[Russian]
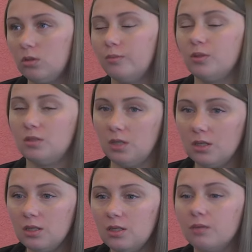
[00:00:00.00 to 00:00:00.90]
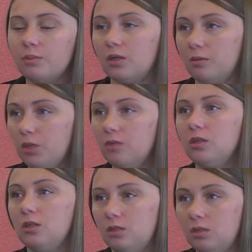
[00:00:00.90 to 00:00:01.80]
робототехники,
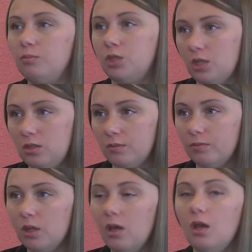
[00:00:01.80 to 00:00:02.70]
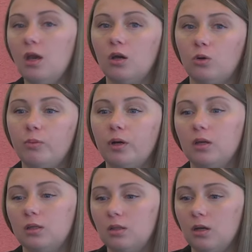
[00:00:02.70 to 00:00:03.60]
программирования и т.д. печати. Робо –
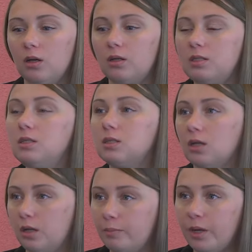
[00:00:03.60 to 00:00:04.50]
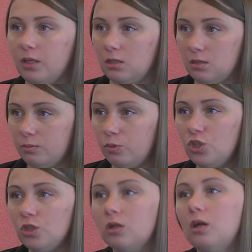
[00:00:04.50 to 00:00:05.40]
это российская
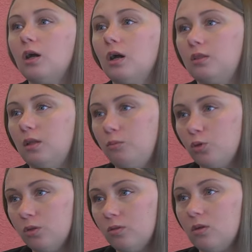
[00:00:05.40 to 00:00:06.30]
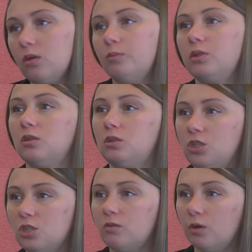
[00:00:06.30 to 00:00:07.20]
компания-разработчик одноименного
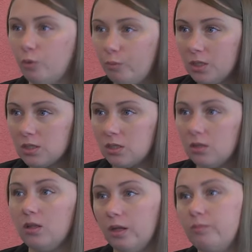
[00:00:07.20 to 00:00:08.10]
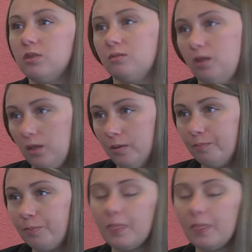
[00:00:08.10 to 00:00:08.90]
робототехнического комплекса для образования.